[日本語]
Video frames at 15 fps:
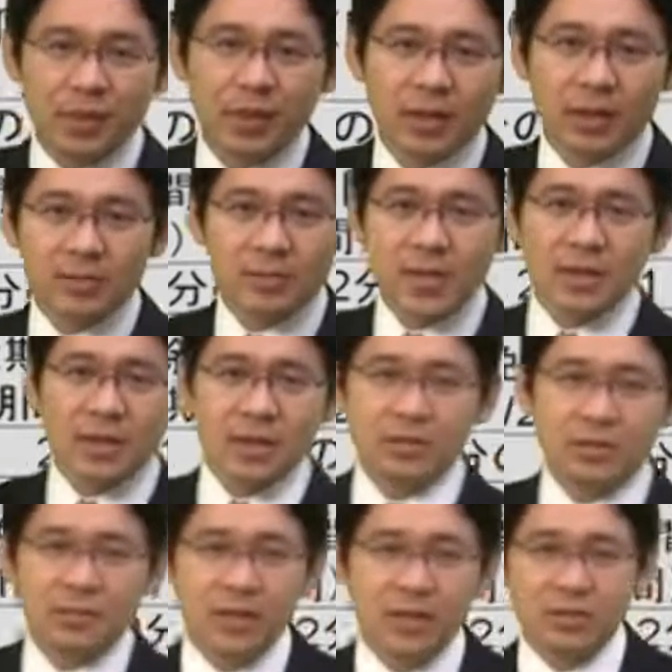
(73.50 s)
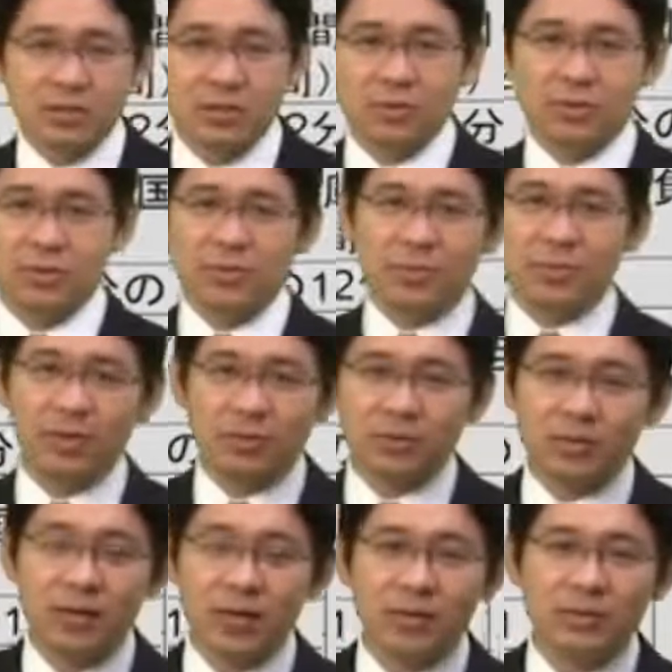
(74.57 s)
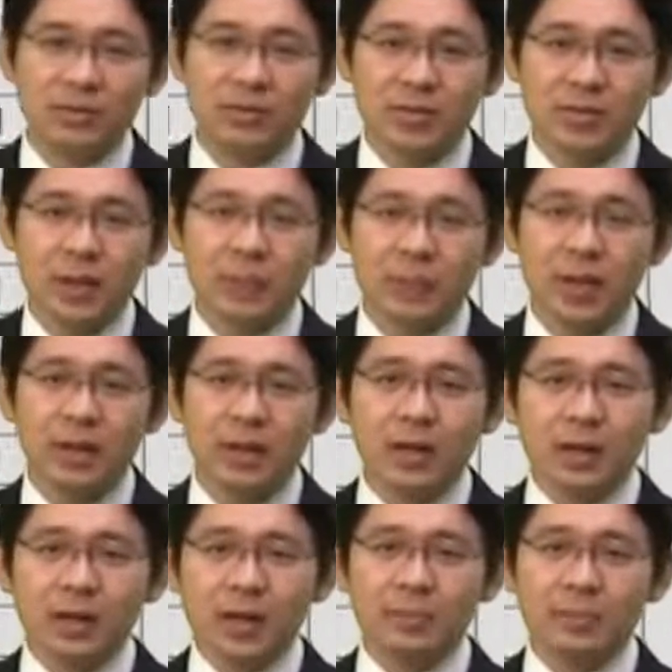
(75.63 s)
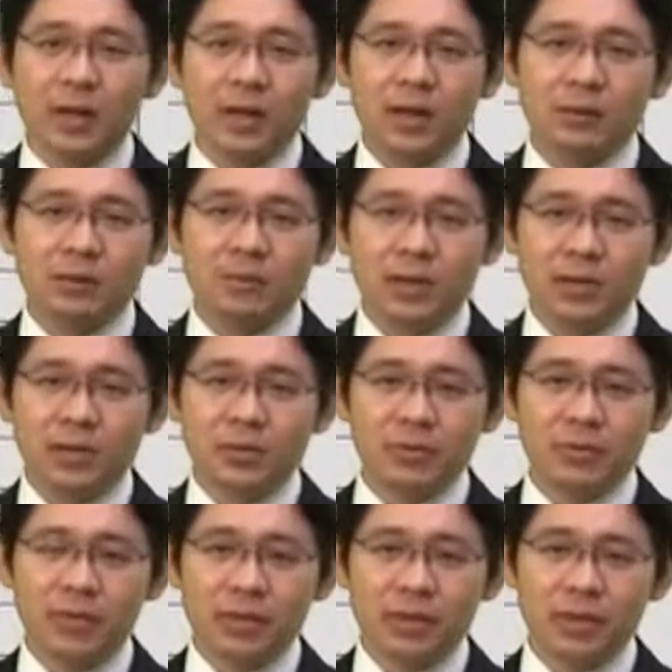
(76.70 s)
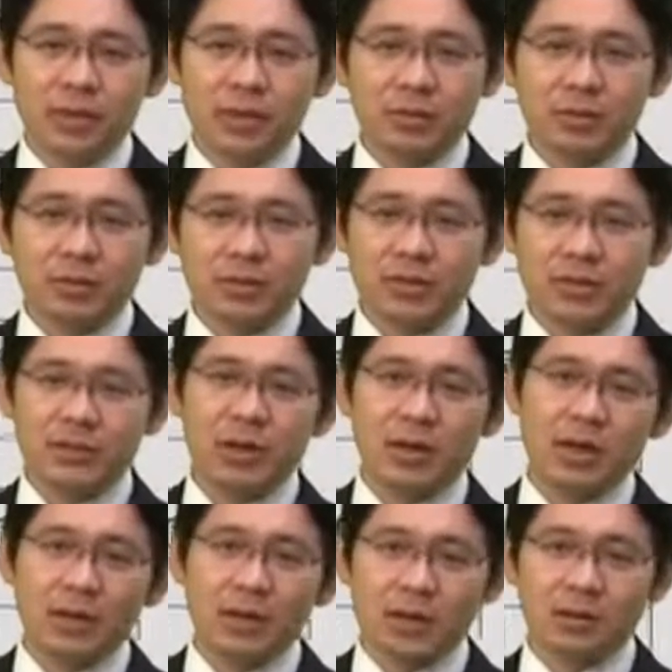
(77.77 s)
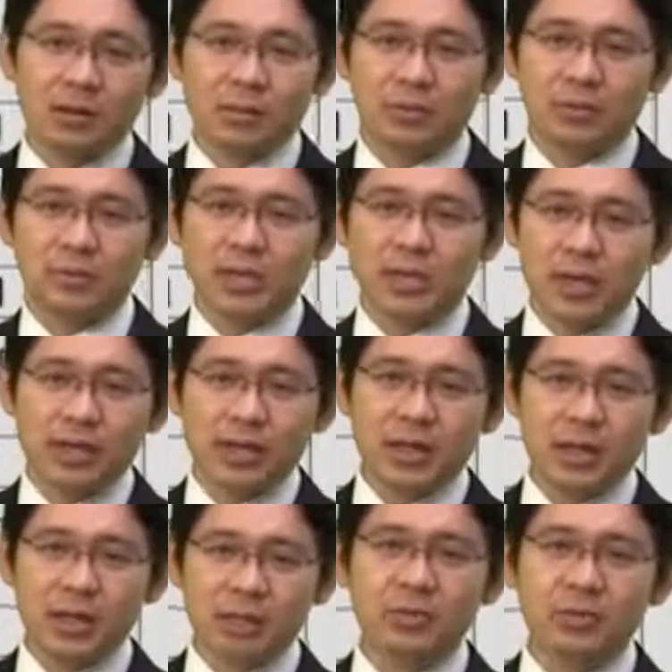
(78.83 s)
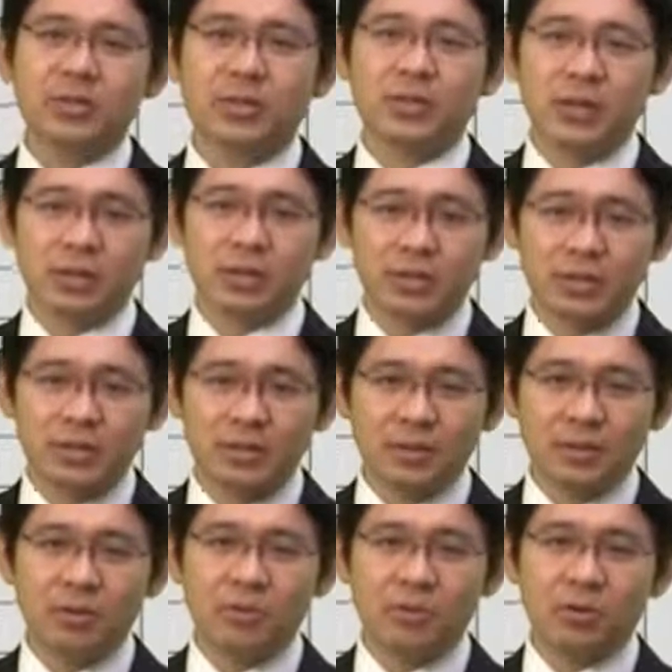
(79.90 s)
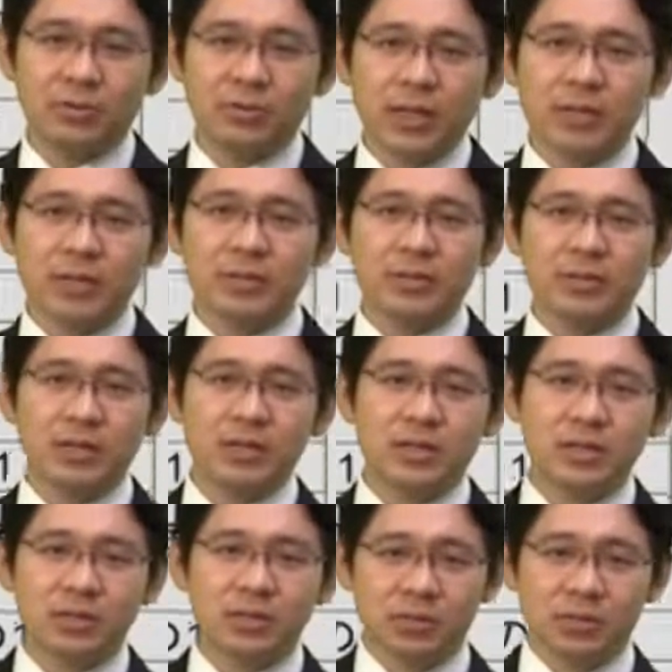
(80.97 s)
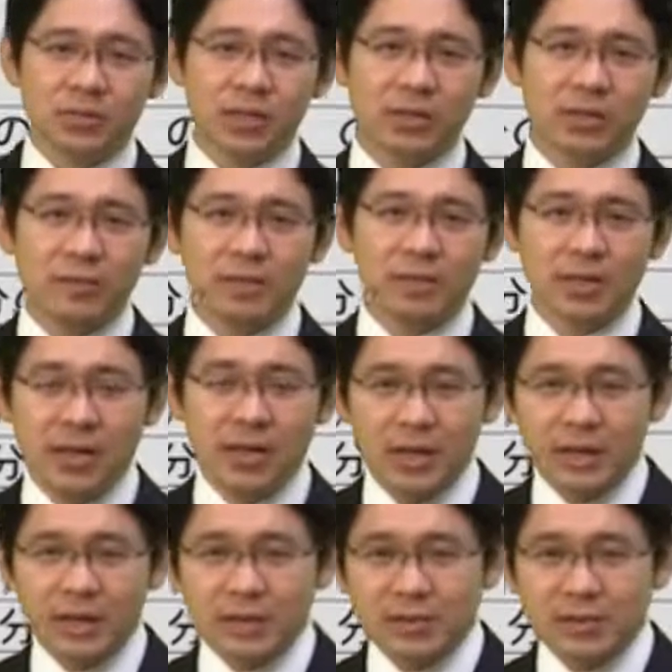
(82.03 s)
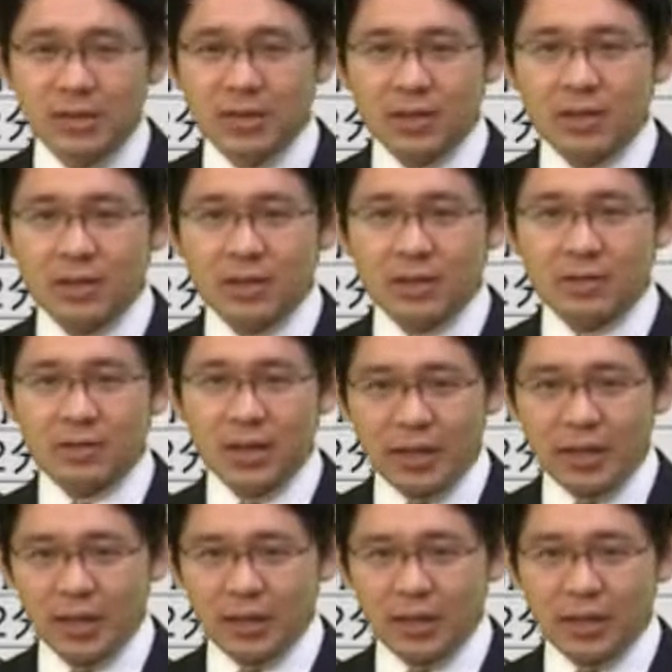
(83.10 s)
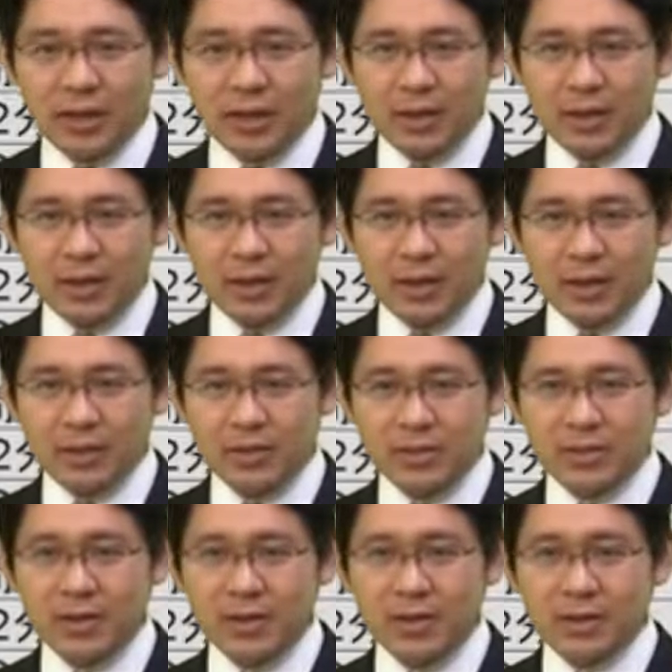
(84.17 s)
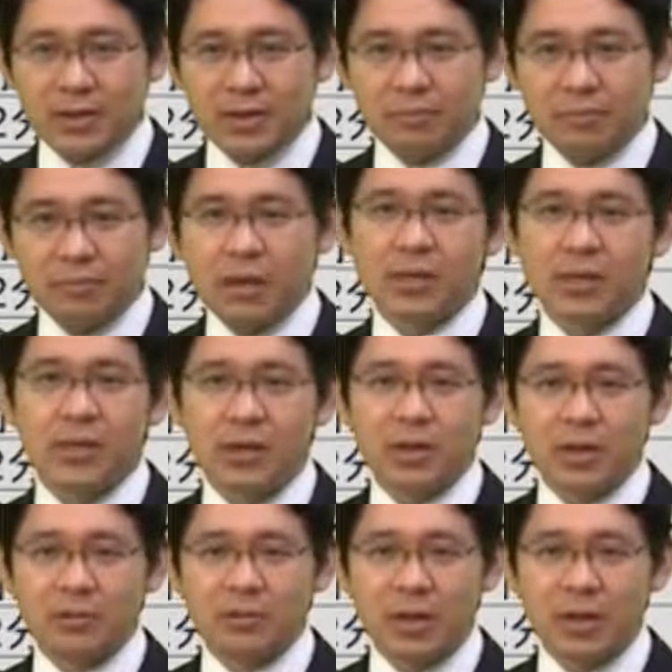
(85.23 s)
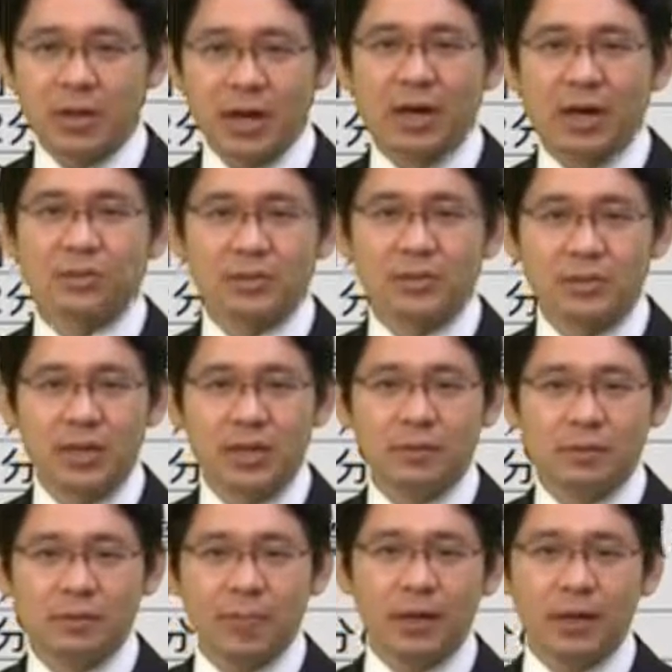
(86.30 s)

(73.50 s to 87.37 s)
えー、全額免除のとこ見てもらうとわかるんですが、今、老齢基礎年金っていうのは実は、あの、税金が投入されています。国庫負担という税金が投入されています。税金で、えー、実は年金賄われている面があるんですね。